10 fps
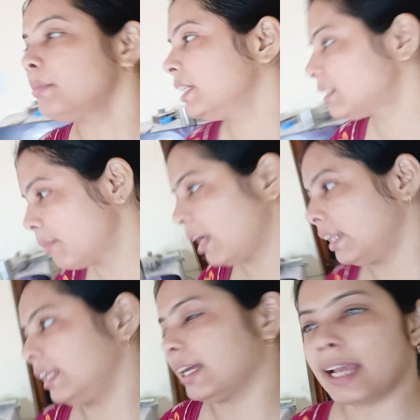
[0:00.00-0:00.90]
मैंने सामान
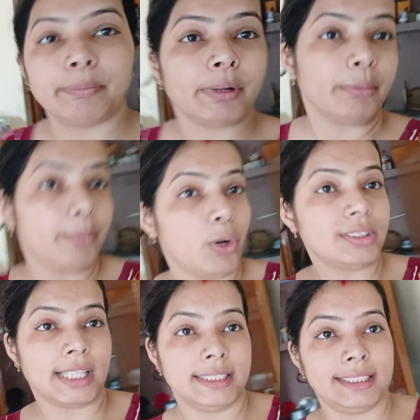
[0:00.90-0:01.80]
नहीं रखा है पर अभी बहुत
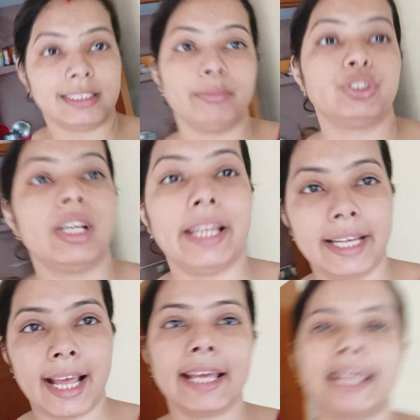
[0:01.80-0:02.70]
सारी चीज़ें मुझे
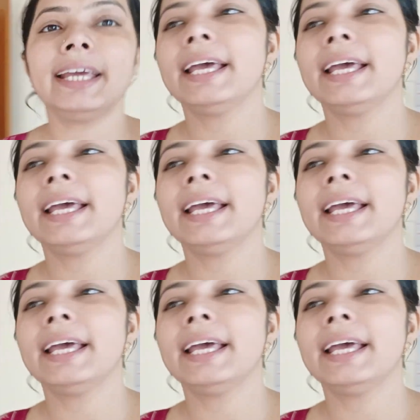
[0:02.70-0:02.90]
लेना है